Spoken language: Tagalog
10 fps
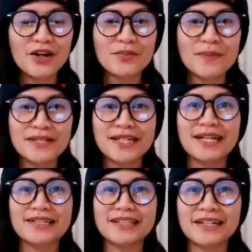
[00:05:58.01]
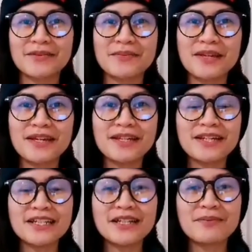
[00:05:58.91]
or physical therapy
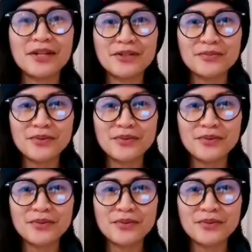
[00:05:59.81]
na meron